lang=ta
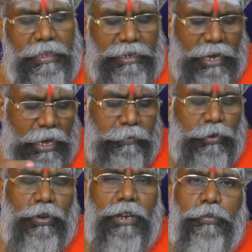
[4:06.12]
அந்த
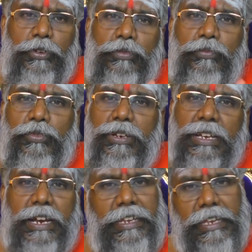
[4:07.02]
காம்பை உள்ளே போட்டு மூடி
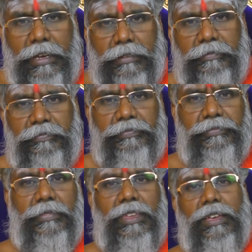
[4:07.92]
கட்டிக்கலாம்
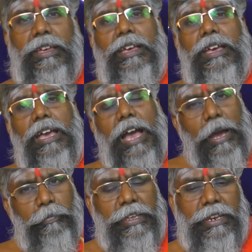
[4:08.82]

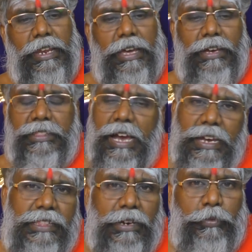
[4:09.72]
அப்படி இல்லை
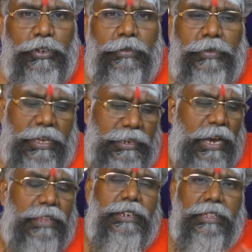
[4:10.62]
தாயத்தாக போட்டுக்க
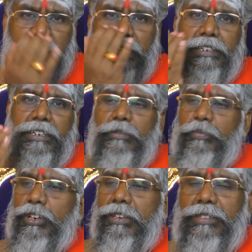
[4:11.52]
முடியாதுன்னா அதை நெத்தியில்
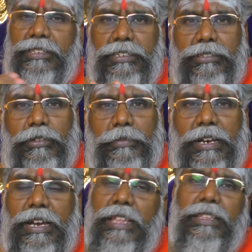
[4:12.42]
இட்டுக்குன்னு போயின்னு வந்துட்டு
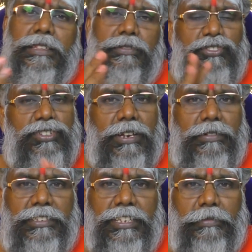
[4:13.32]
இருந்தோம்னாக்கா அந்த இது
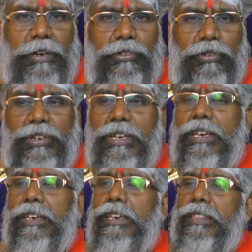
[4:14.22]
விஷயங்கள் வசியமாகும்
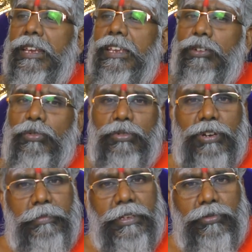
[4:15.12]
எதிரில்
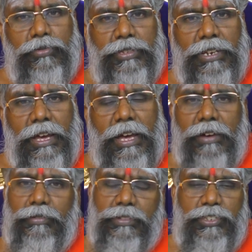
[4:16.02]
இருக்கிறவங்களுக்கும் நம்ம இதை கொடுத்துக்கலாம்
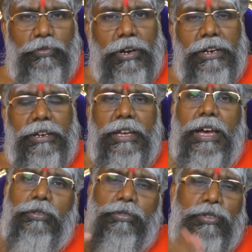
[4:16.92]
அவங்க வச்சுக்குவாங்கன்னா
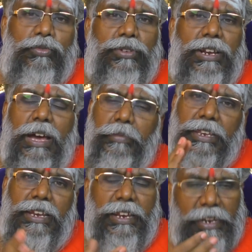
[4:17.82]
அவங்களுக்கும் கொடுக்கலாம்
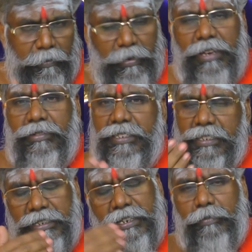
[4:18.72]
அப்படி இல்லைனா நம்மளே
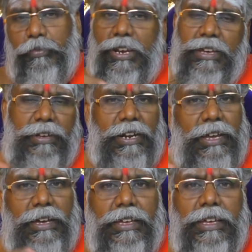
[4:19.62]
வச்சுக்கிட்டே போகலாம்
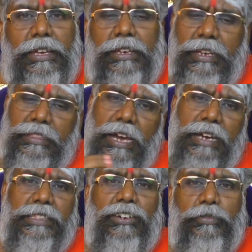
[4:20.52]
வரலாம் இல்லை
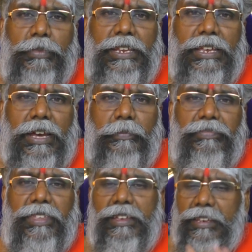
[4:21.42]
தாயத்தாகவும் பண்ணிக்கலாம்
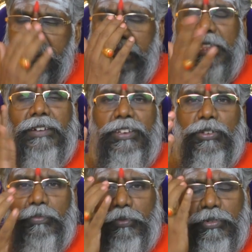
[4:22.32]
நெத்தியில் தான்
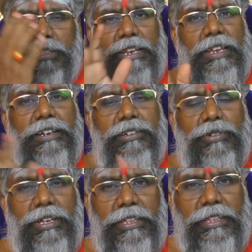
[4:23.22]
வைக்கணும் புருவத்திலலாம்
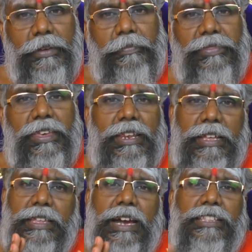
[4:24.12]
இடக்கூடாது அதை
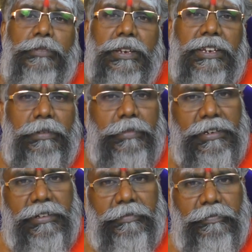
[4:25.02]
இல்லை தாயத்து பண்ணிட்டா
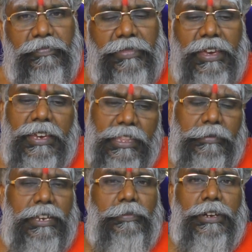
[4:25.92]
பெட்ரு
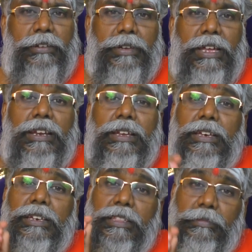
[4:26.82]
இதை மாதிரி பண்ணோம்னால்
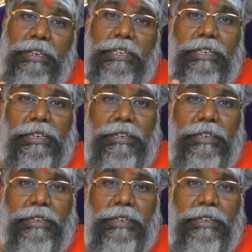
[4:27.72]
இந்த மாதிரி